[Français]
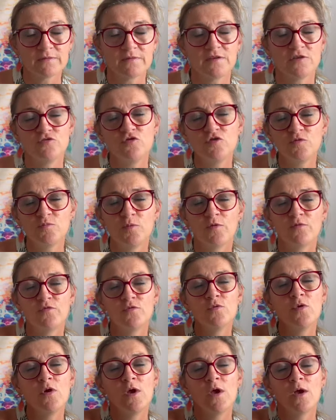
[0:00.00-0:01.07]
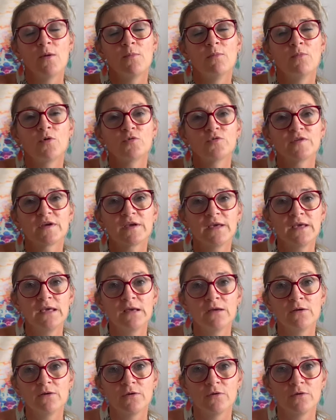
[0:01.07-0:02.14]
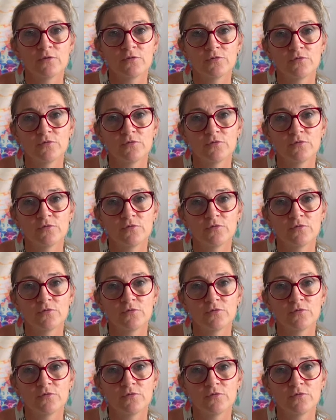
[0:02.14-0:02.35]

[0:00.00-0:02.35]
C'est juste pour vous montrer euh,